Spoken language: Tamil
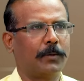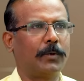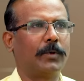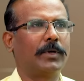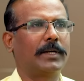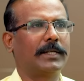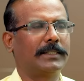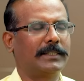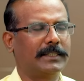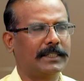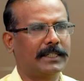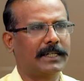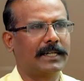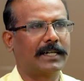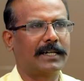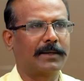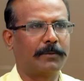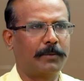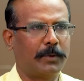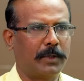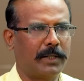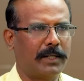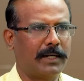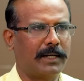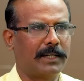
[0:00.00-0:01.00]
ஒரு கட்சிக்காரரை
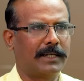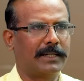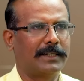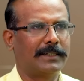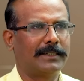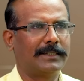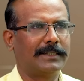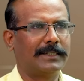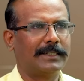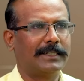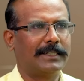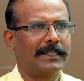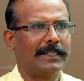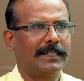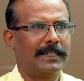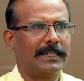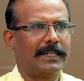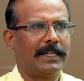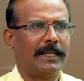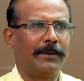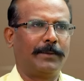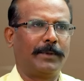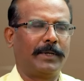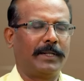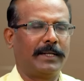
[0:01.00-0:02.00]
பிடிக்கல
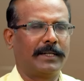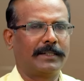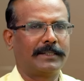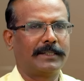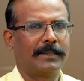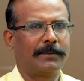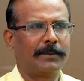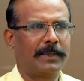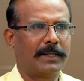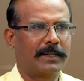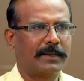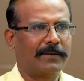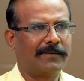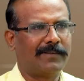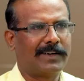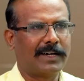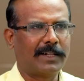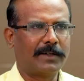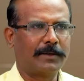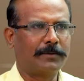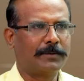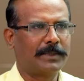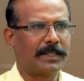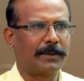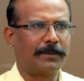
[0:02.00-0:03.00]
இப்போ நீ எக்ஸாம்பிளுக்கு
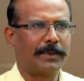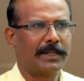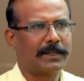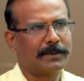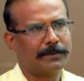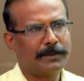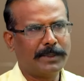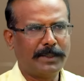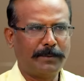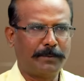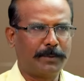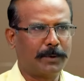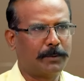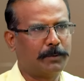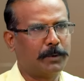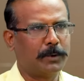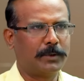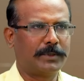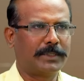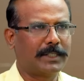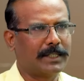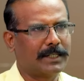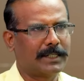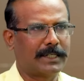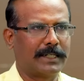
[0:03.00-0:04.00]
வளரும் தமிழகம்னு இப்போ
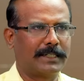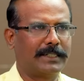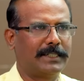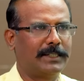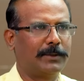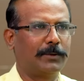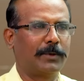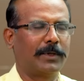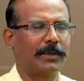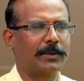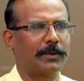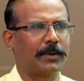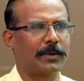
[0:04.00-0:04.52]
புதுசாக கட்சி ஒன்று